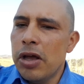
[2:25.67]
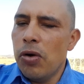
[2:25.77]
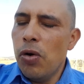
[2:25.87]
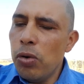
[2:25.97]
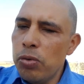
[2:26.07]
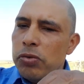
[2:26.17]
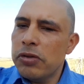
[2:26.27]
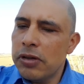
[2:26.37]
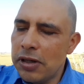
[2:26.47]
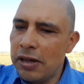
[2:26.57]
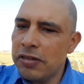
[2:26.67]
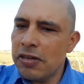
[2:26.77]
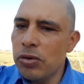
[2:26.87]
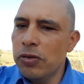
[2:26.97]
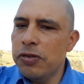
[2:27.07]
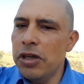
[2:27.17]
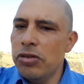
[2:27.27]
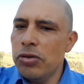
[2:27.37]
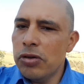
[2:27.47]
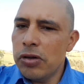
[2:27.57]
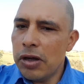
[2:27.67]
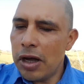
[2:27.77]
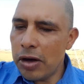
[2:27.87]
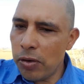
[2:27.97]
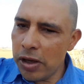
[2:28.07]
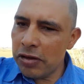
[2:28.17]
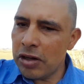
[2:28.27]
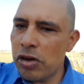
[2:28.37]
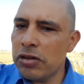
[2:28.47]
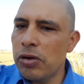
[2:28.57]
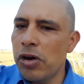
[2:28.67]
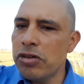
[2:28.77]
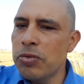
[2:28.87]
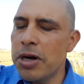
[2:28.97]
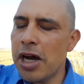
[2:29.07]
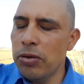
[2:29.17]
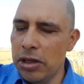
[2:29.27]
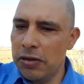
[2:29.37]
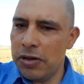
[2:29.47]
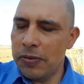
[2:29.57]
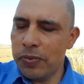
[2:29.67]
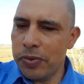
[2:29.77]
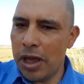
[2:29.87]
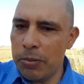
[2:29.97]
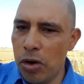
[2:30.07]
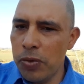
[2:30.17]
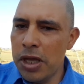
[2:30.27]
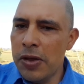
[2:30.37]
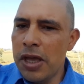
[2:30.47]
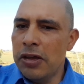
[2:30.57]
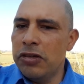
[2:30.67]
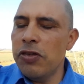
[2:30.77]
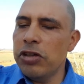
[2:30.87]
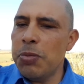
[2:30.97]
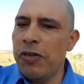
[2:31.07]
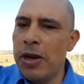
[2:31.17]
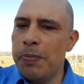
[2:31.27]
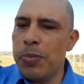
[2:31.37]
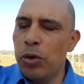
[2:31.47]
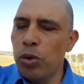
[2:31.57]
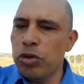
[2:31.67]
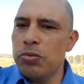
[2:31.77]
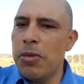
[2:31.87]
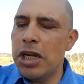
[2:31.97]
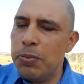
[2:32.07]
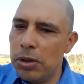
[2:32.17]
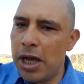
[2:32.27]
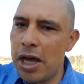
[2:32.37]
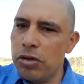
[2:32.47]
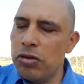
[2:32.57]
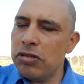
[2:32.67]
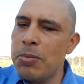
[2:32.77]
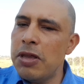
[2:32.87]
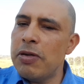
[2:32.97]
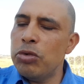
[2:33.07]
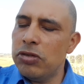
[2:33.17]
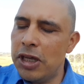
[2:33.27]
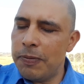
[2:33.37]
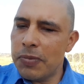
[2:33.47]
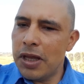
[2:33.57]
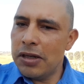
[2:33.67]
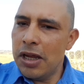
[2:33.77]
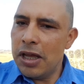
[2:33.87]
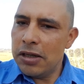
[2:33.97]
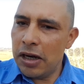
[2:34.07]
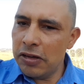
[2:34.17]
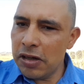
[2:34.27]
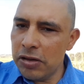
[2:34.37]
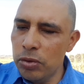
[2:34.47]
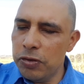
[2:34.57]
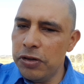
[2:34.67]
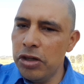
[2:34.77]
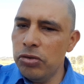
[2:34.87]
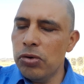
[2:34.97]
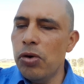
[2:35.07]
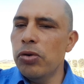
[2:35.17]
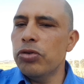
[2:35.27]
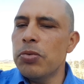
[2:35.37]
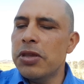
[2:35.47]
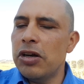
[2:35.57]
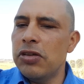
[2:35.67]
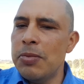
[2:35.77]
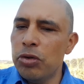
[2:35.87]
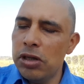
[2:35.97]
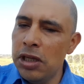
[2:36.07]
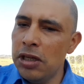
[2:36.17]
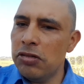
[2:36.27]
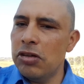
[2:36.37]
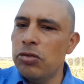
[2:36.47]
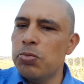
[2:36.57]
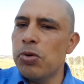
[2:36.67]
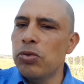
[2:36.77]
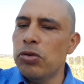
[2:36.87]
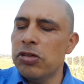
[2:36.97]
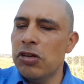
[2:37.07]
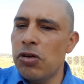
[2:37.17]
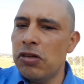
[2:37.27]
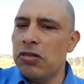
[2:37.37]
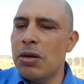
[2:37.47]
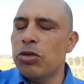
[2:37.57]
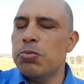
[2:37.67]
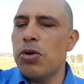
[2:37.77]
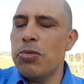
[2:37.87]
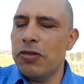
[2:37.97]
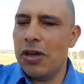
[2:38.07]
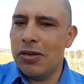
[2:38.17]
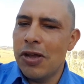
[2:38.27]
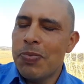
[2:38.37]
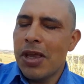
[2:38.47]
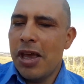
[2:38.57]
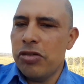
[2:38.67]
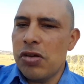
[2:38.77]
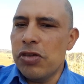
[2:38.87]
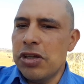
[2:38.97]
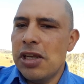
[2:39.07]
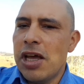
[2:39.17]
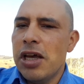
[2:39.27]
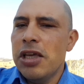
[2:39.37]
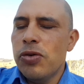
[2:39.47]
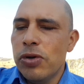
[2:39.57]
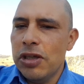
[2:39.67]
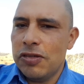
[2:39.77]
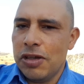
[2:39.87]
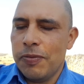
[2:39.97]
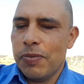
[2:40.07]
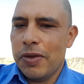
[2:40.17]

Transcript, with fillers: Ou na descrição do vídeo conheça a nossa loja no Mercado Livre, tá bom? Se você preferir produtos manipulados, nós também vamos ter. Na descrição do vídeo ou nos comentários teremos links dos produtos que nós estamos promovendo. É só você ir lá e conhecer,